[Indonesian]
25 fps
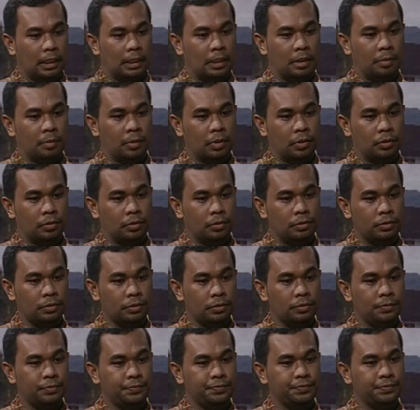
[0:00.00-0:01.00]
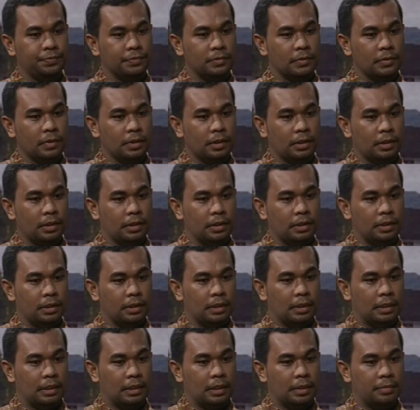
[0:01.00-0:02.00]
di Maluku
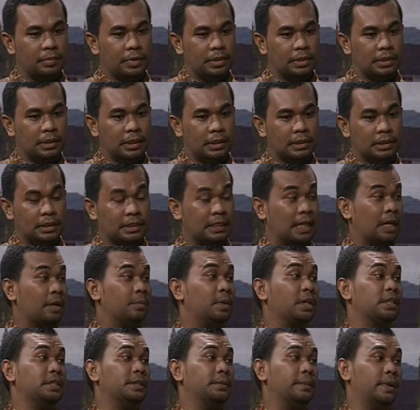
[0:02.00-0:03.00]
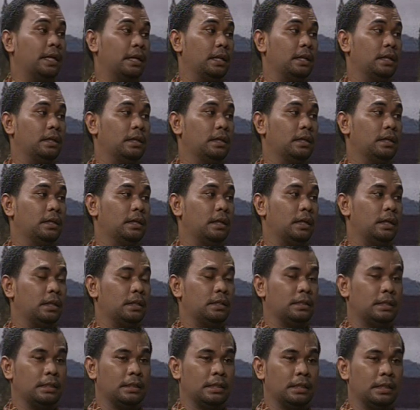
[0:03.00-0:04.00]
kita bisa secara maksimal
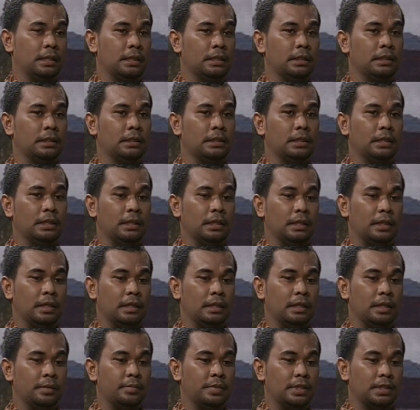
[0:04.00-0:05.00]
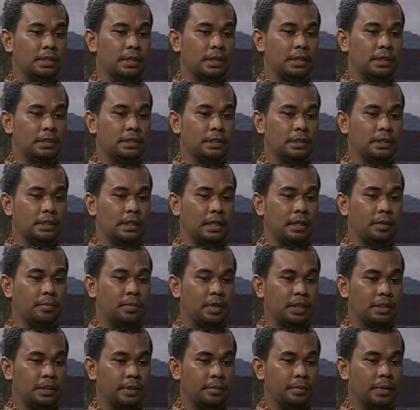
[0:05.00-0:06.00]
artinya kita bisa secara
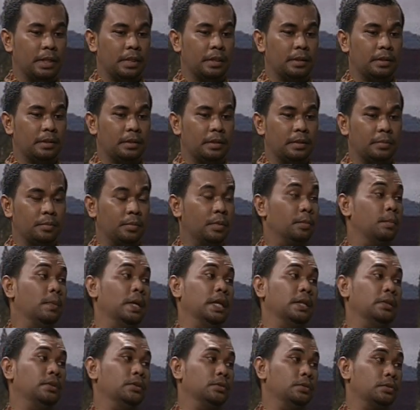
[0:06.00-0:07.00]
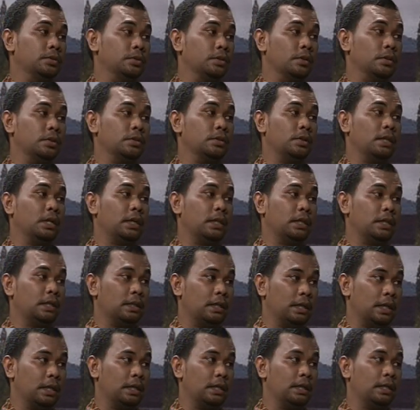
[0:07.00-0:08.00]
maksimal membantu saudara-saudara
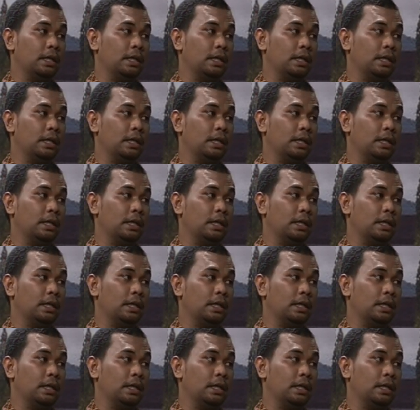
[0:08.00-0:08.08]
kita yang ada di